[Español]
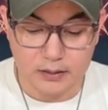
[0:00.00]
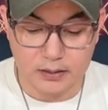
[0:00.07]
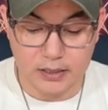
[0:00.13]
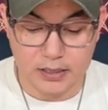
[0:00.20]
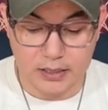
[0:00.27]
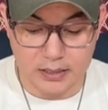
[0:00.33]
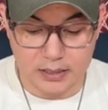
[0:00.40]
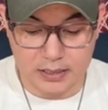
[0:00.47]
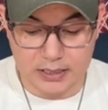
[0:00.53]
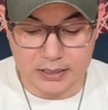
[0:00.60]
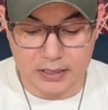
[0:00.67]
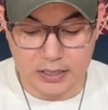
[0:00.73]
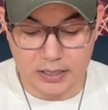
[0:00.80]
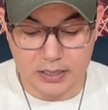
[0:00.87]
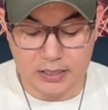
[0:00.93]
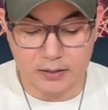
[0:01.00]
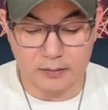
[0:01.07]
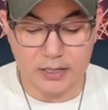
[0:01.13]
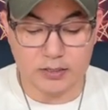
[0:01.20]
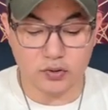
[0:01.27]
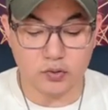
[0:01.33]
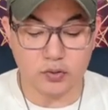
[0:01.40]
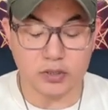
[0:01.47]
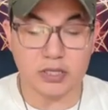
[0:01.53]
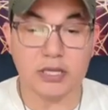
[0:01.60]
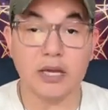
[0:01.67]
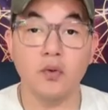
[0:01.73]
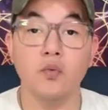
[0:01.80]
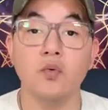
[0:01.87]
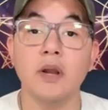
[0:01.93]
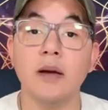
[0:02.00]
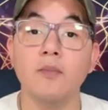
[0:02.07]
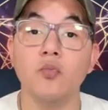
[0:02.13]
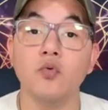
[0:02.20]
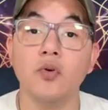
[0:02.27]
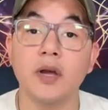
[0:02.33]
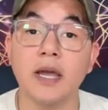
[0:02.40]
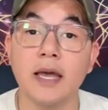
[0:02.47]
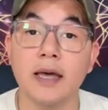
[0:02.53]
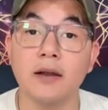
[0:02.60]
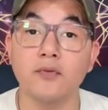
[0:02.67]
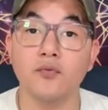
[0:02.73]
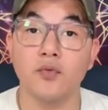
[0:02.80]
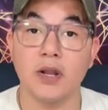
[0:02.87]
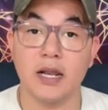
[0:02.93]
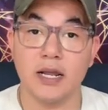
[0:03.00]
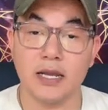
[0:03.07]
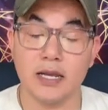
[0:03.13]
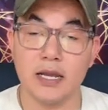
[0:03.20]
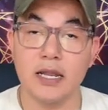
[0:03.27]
de la reina de bastos que una mujer fue la,